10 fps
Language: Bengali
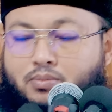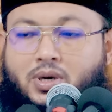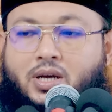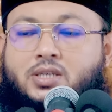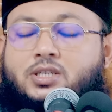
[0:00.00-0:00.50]

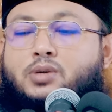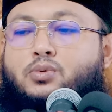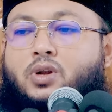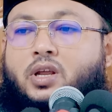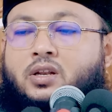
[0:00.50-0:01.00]
মায়েশা
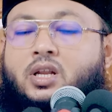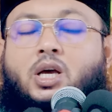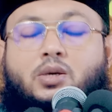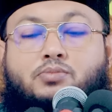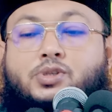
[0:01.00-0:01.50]
বলেন
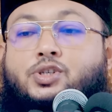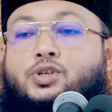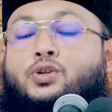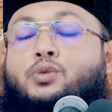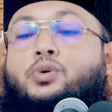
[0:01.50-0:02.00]

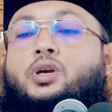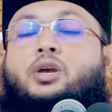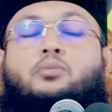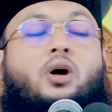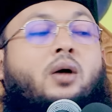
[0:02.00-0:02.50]
বিশ্বনবী
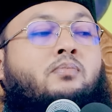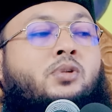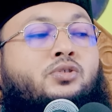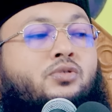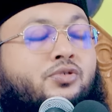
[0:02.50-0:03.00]

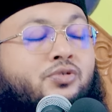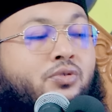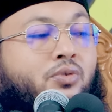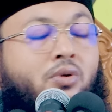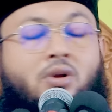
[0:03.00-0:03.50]
মোহাম্মদ
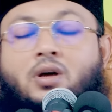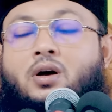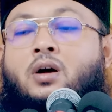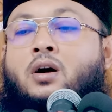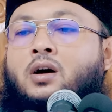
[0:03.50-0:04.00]

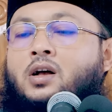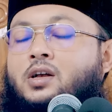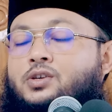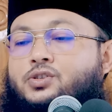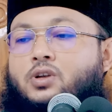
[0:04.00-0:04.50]
রসুল্লাহ
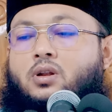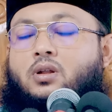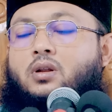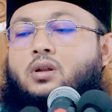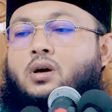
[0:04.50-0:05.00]

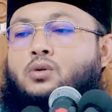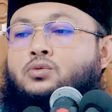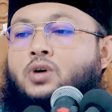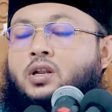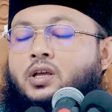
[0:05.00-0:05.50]
সাল্লাহ
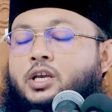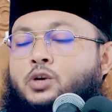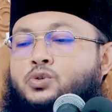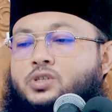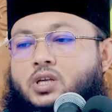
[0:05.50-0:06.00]
আলহি
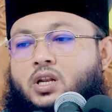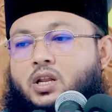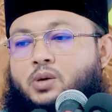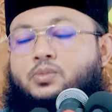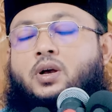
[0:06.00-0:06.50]

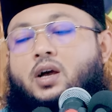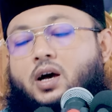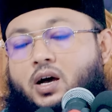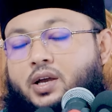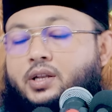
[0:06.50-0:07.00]
আসাল্লাম
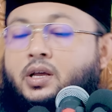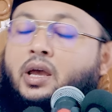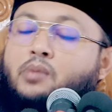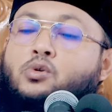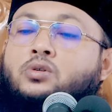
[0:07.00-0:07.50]
আয়না
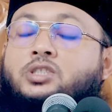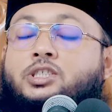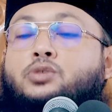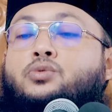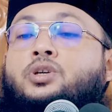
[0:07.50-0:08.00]
এবং
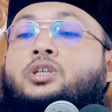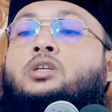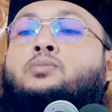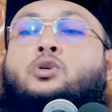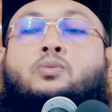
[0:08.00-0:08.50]
চিরুনি
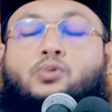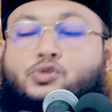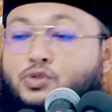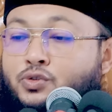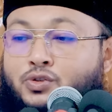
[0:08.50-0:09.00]
বড়
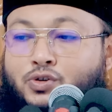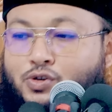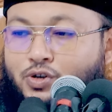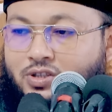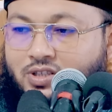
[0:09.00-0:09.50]
পছন্দ
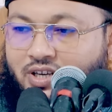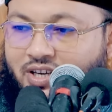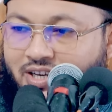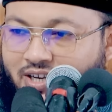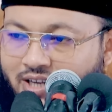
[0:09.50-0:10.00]

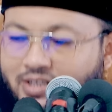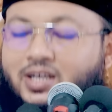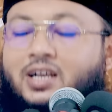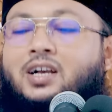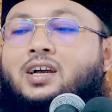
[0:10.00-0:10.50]
করতেন
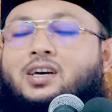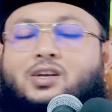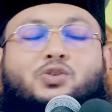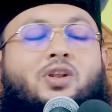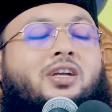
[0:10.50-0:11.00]

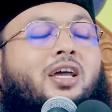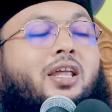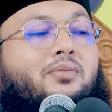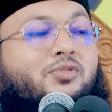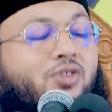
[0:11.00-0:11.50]
রসুল
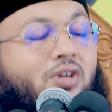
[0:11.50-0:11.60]
করিম